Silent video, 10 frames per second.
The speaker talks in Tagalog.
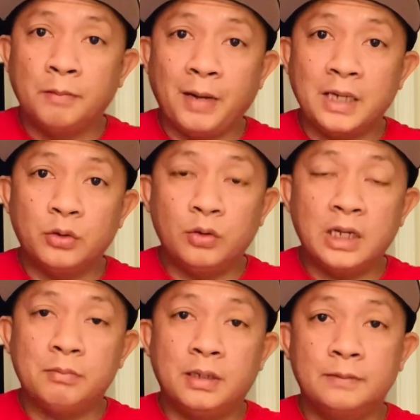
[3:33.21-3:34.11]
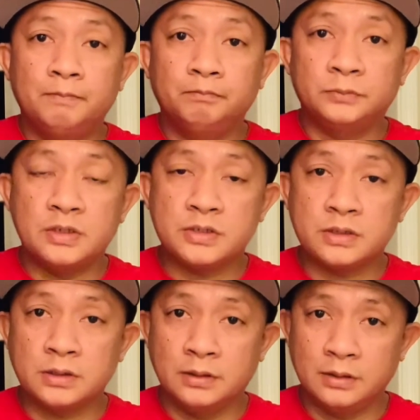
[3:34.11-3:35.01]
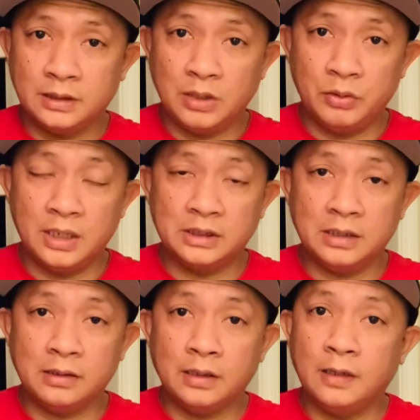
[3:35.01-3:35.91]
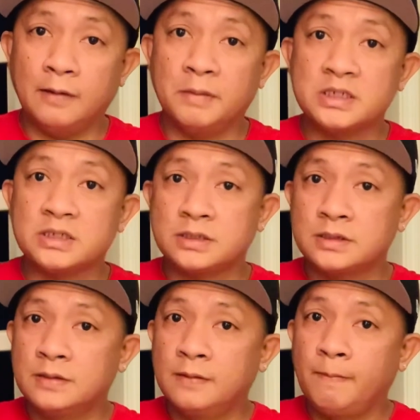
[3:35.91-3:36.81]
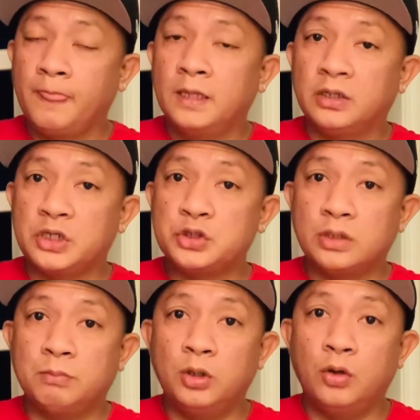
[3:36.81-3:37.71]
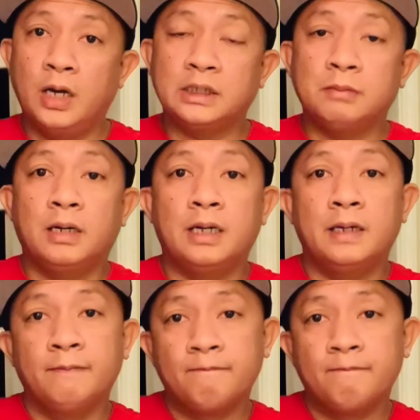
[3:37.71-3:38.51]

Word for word: payo ko lamang is gawin natin uh, ah, mas reasonable yung ating mga